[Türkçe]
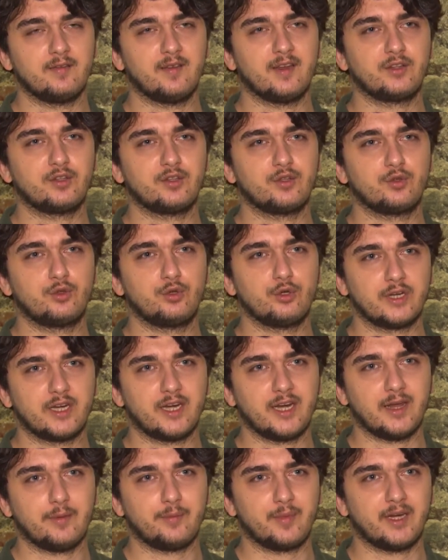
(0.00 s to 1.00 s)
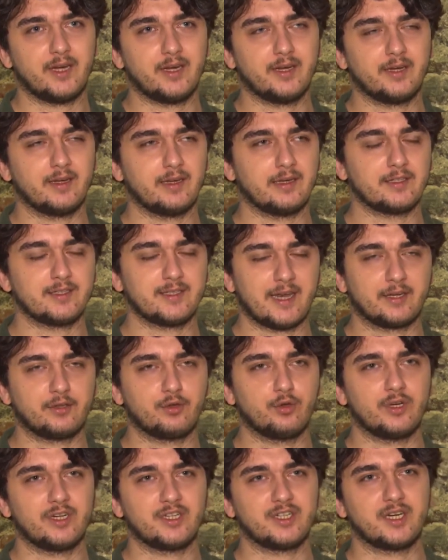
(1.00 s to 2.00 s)
ve Türkiye bir
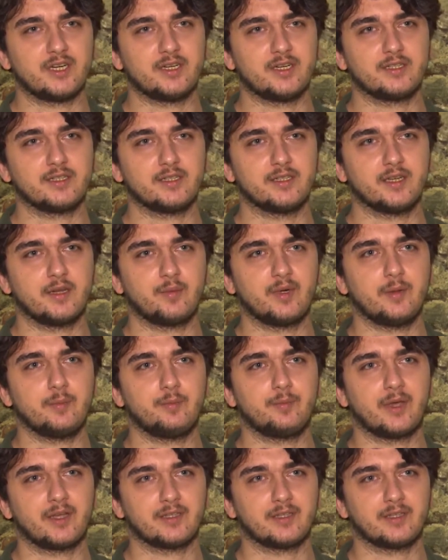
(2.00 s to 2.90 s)
sektör içerisinde bir